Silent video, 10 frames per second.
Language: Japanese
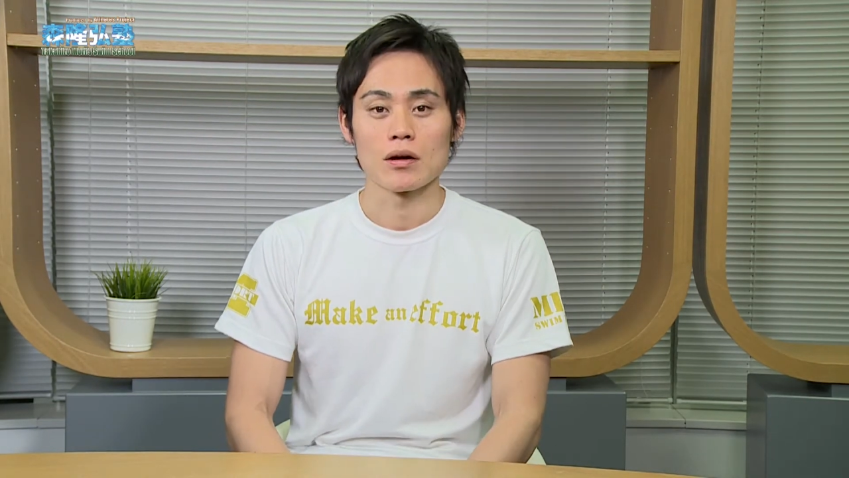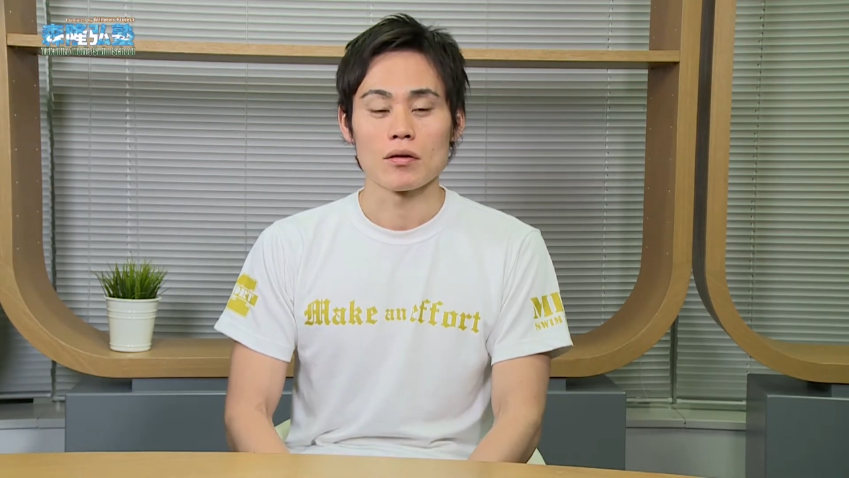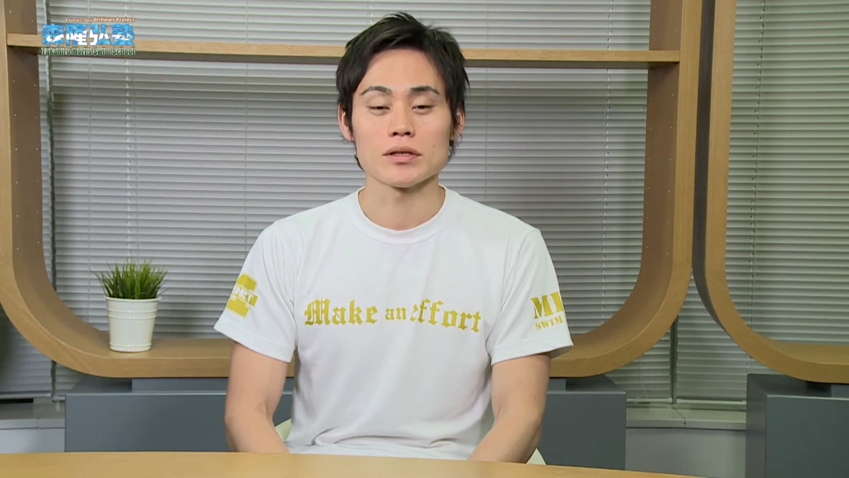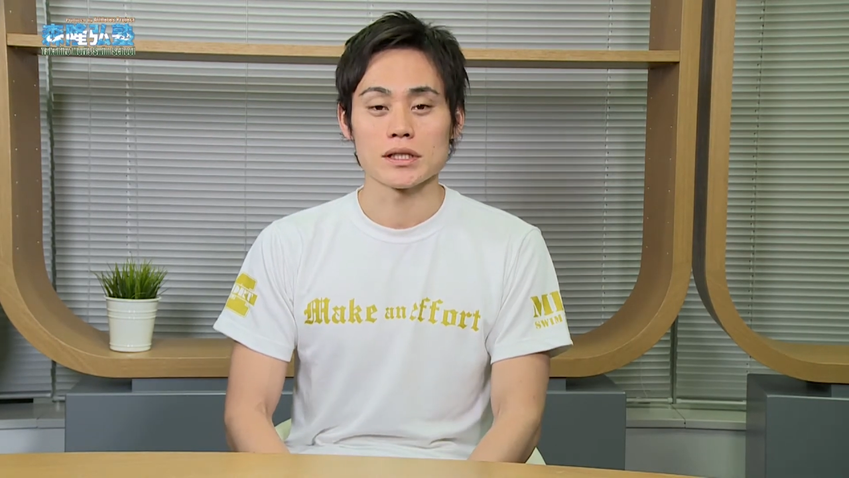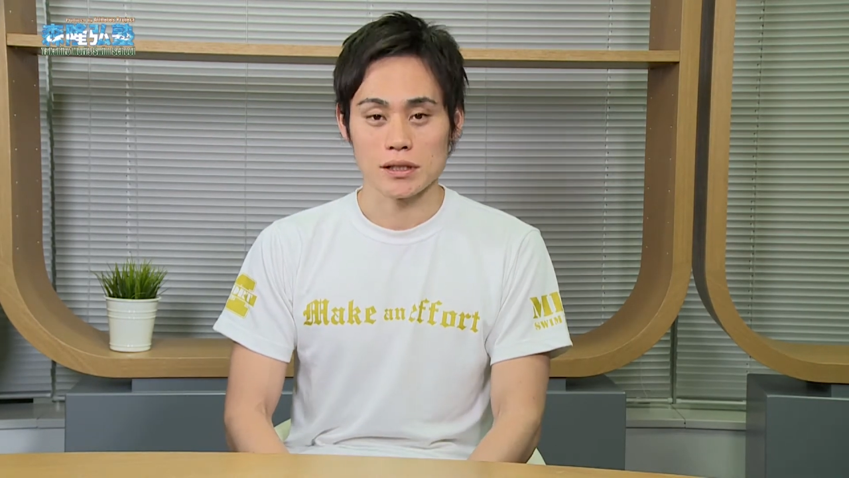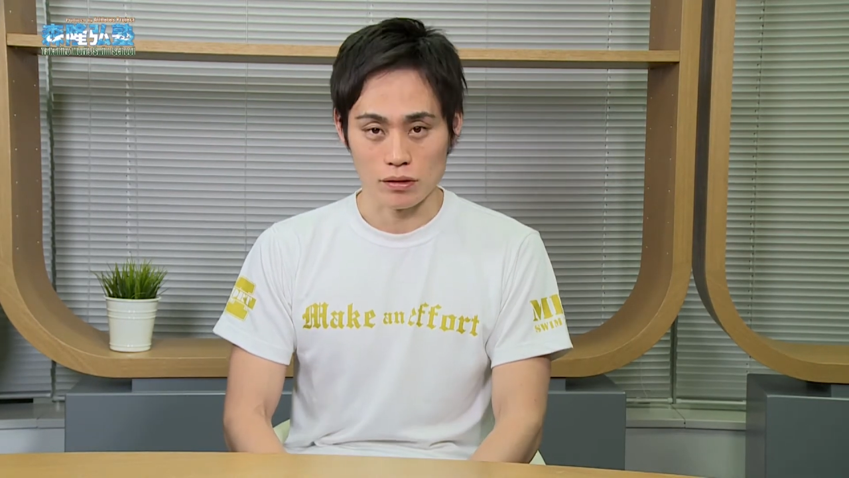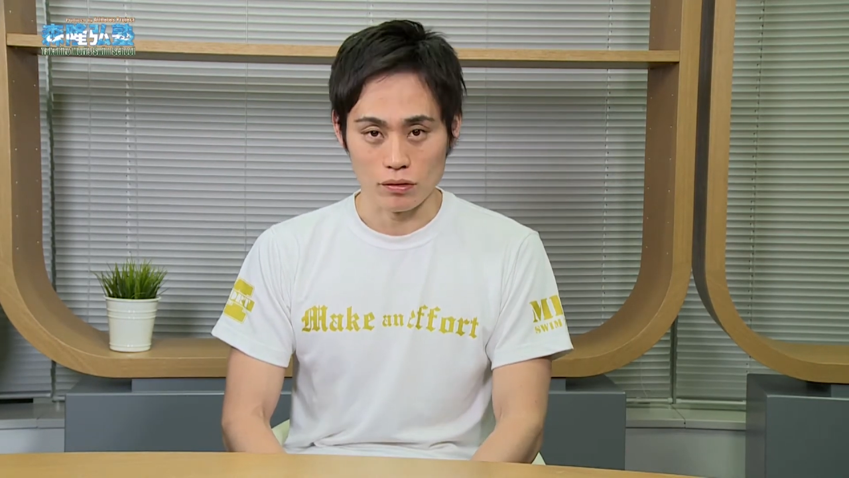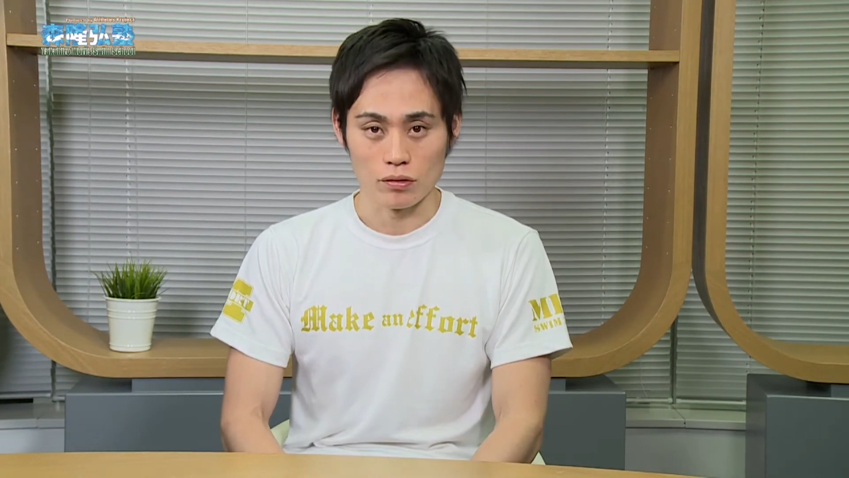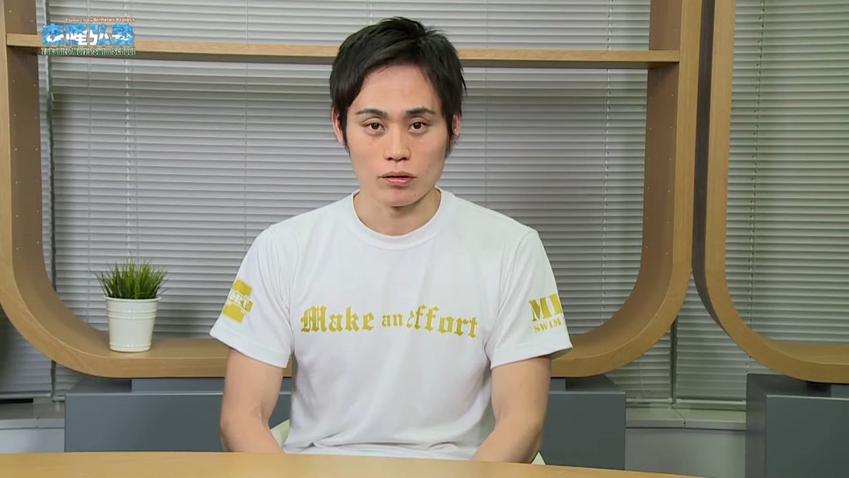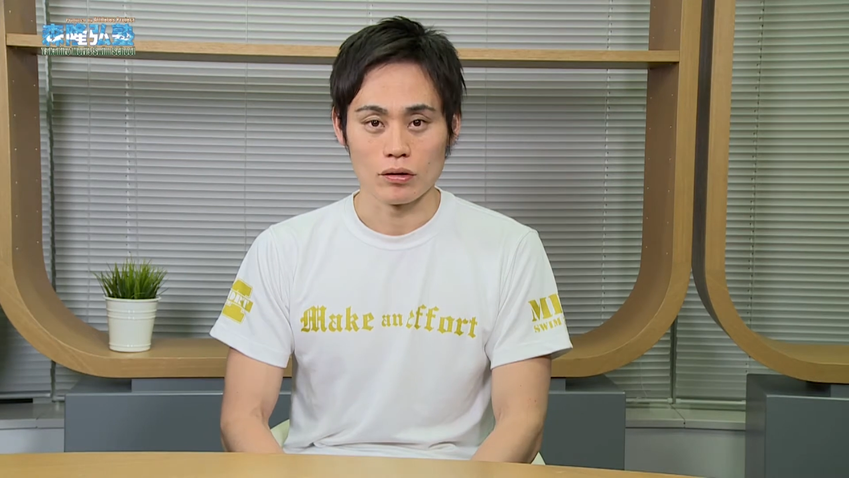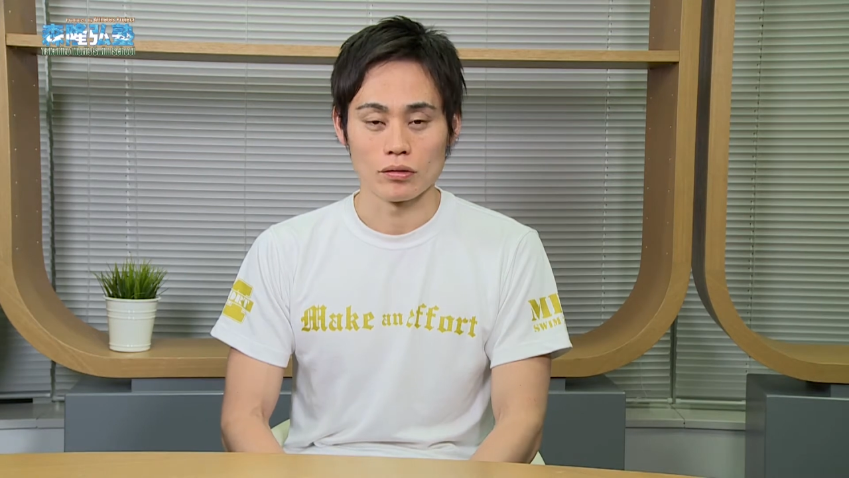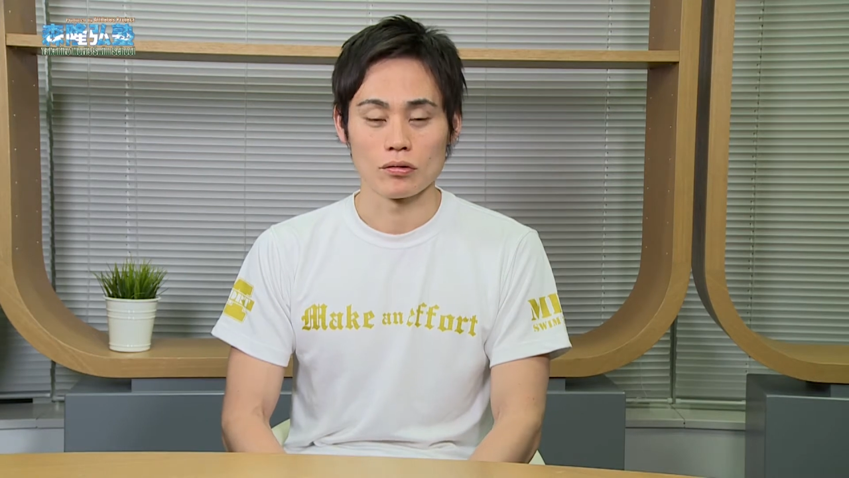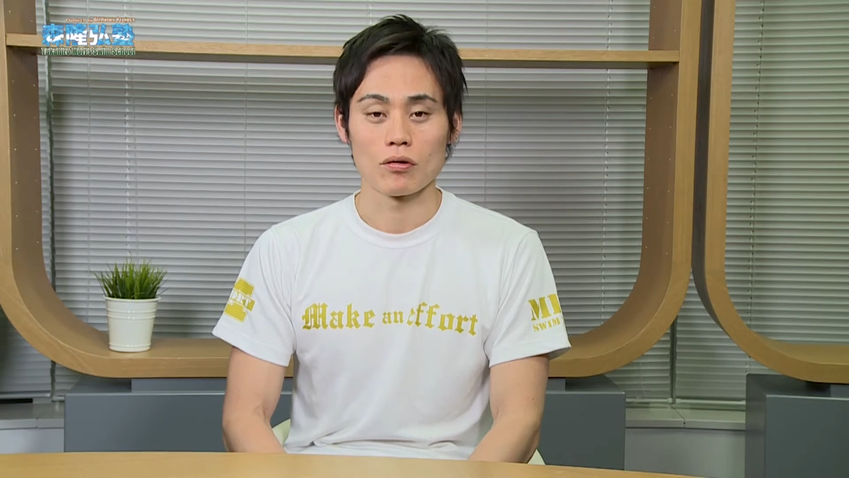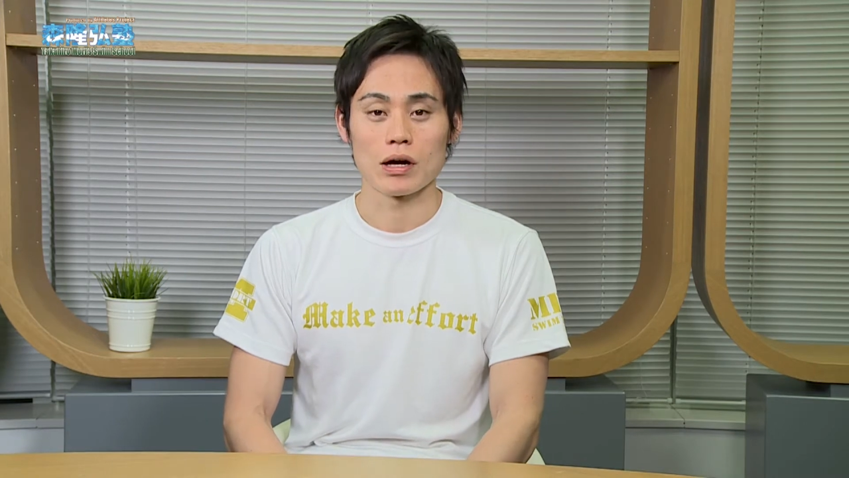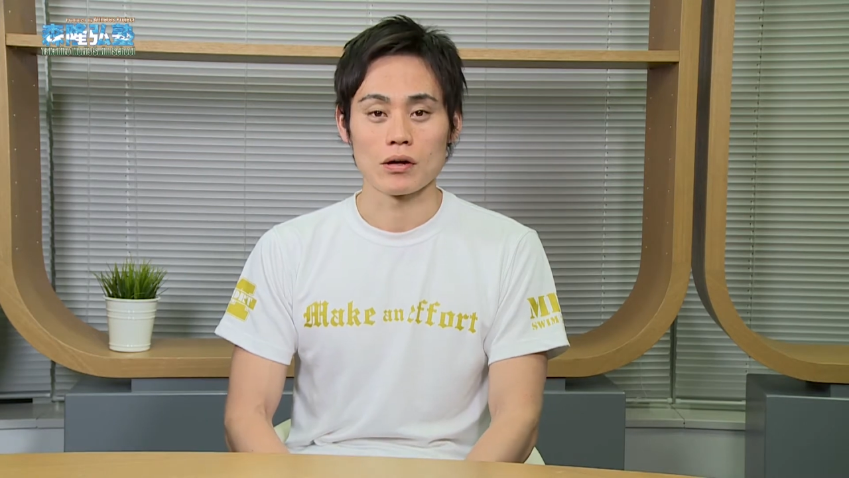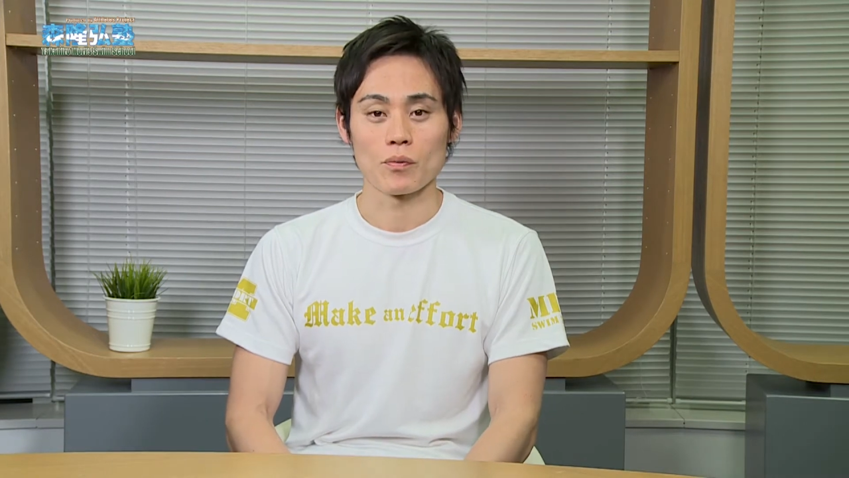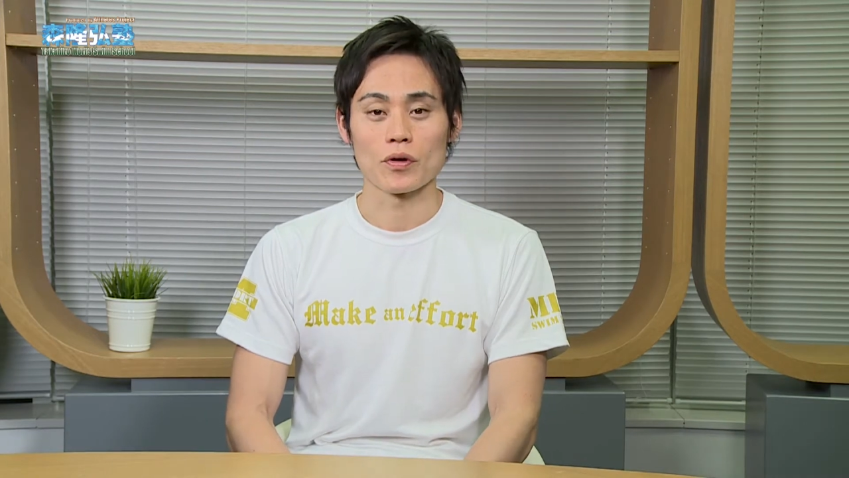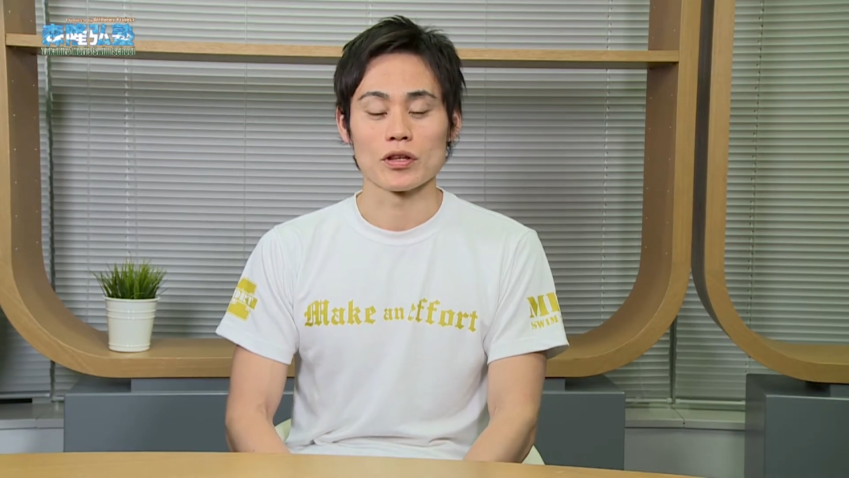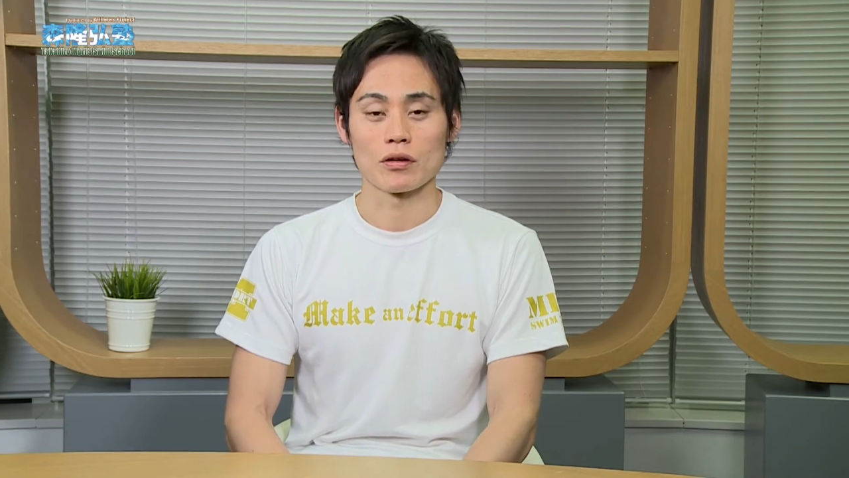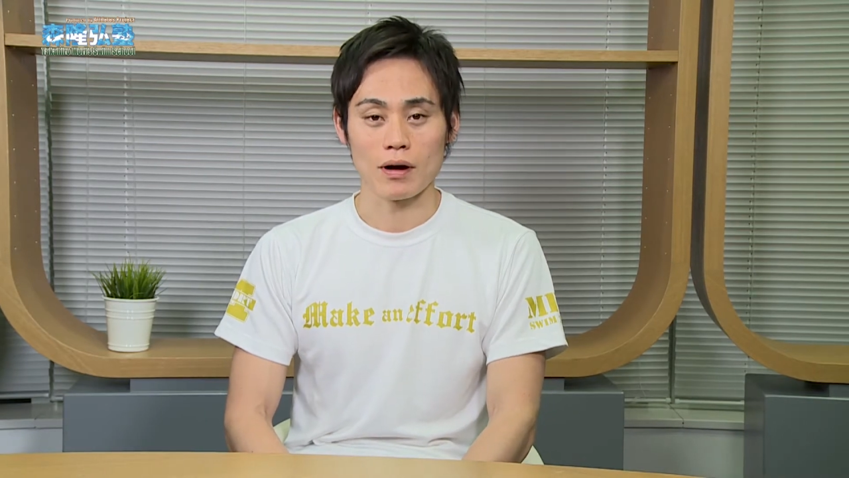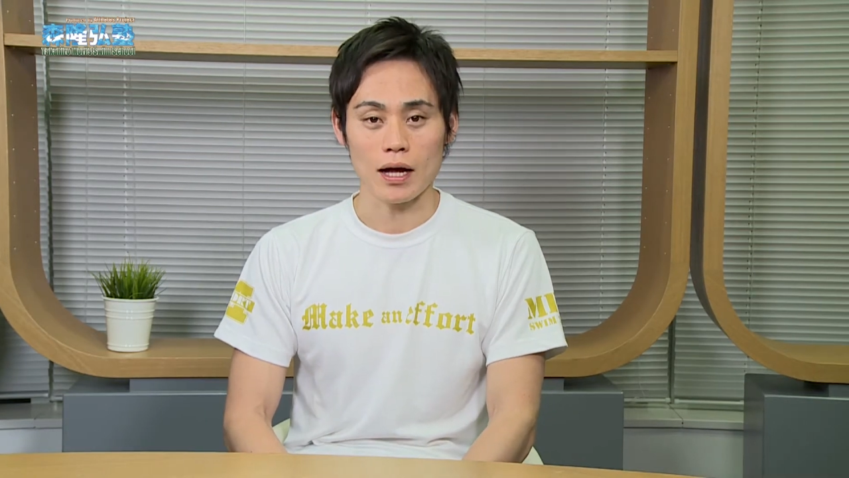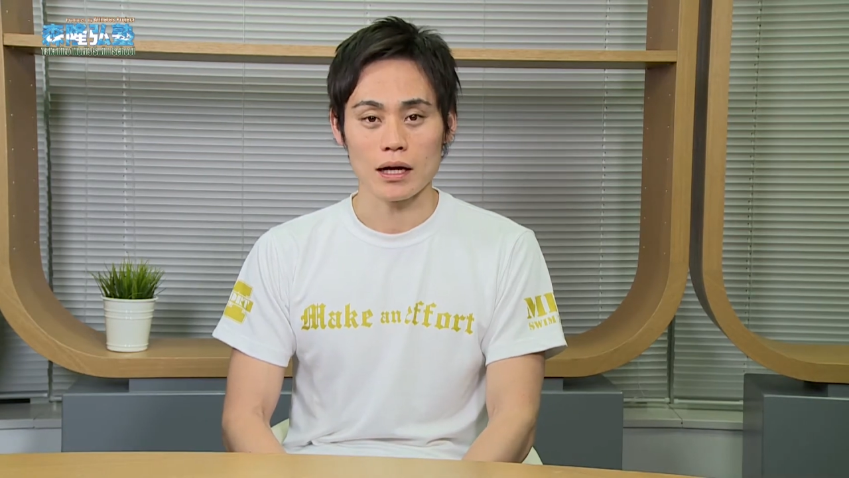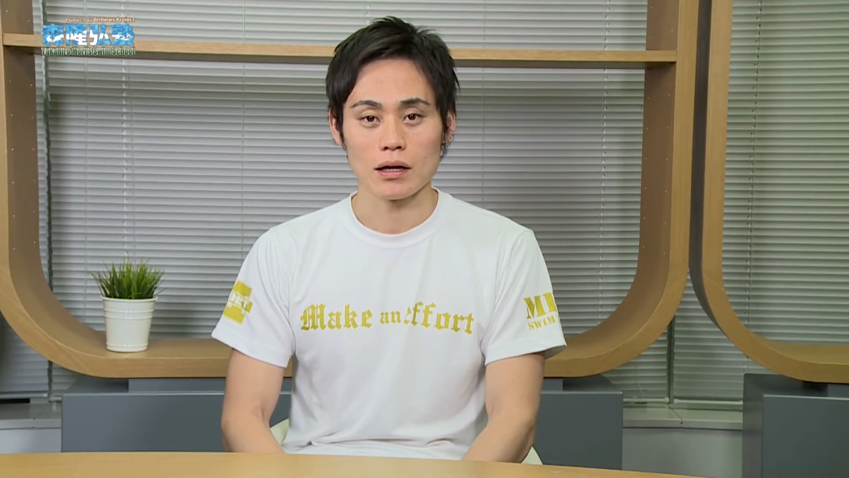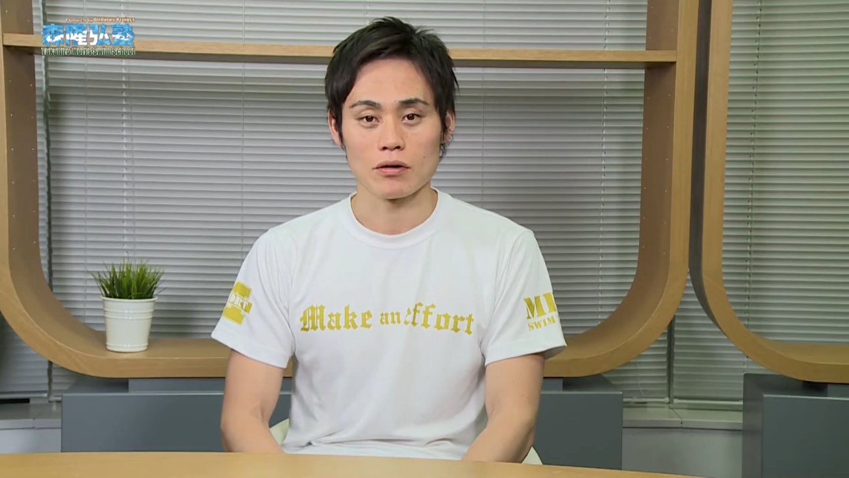本日の動画のポイントは